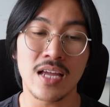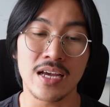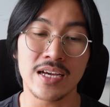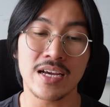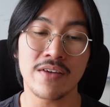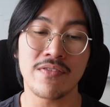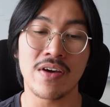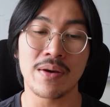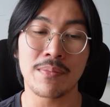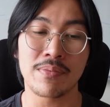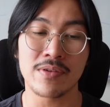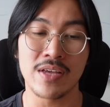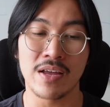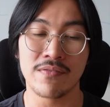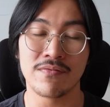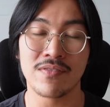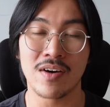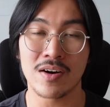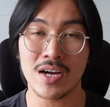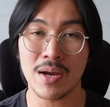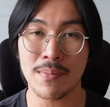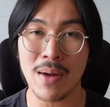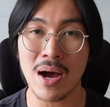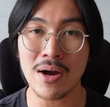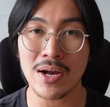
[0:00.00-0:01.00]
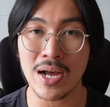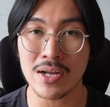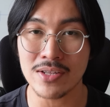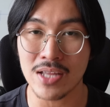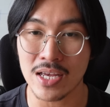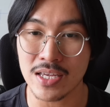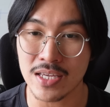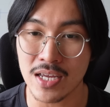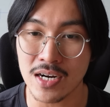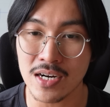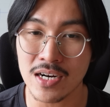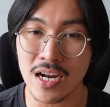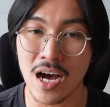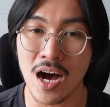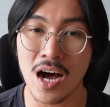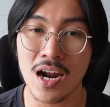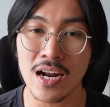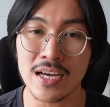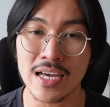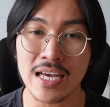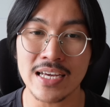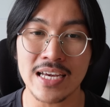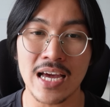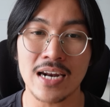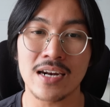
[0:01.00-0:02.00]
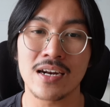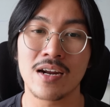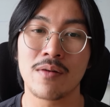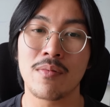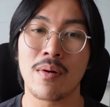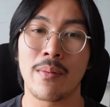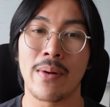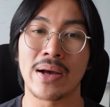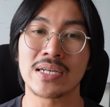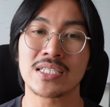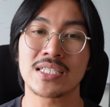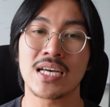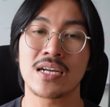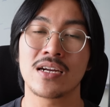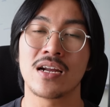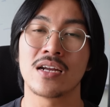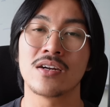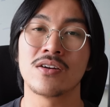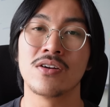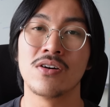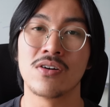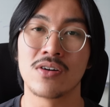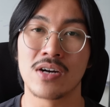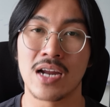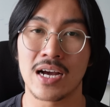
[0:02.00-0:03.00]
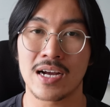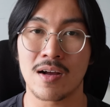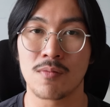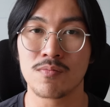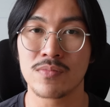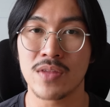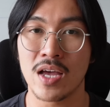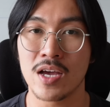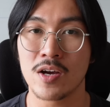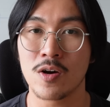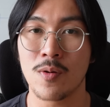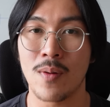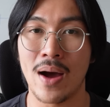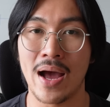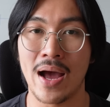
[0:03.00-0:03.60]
Thì cái việc nhìn vào cái báo cáo tài chính đó là cái cách để mà bạn xác định được là công ty của